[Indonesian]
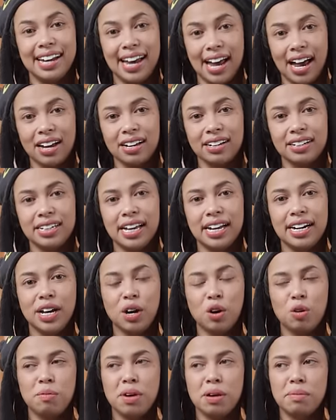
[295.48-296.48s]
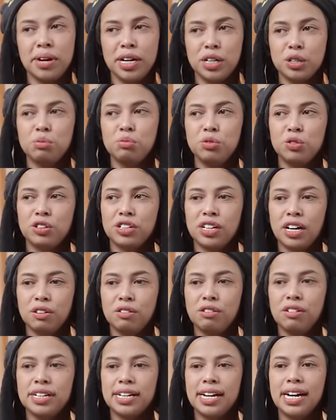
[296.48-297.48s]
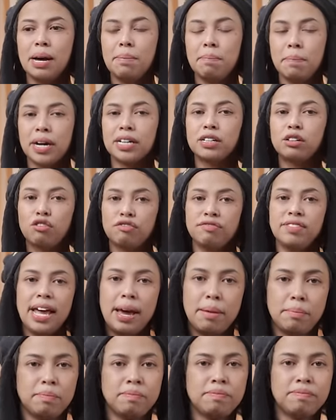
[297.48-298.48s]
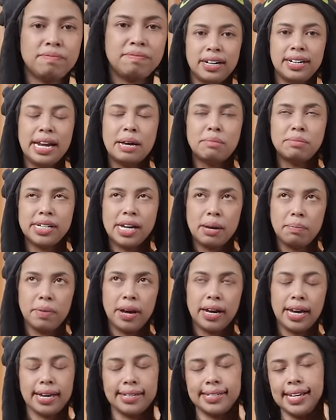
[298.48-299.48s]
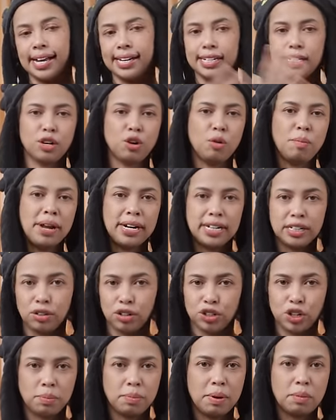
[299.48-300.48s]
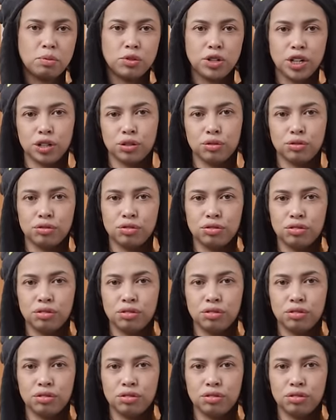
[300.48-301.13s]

ya jadi Obama itu menurut aku adalah part of them dan siapa ya si elit global itu atau apapun itu